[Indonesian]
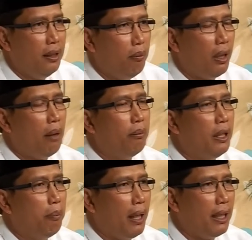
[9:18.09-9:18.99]

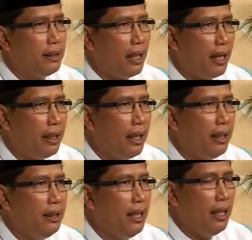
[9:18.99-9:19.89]
mengambil pelajaran
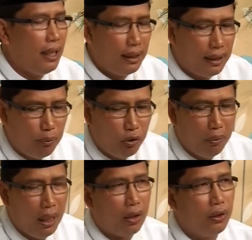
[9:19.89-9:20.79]
darinya, kata
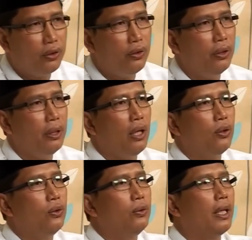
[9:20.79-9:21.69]
mubarakun
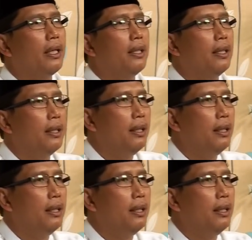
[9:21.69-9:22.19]
didahulukan.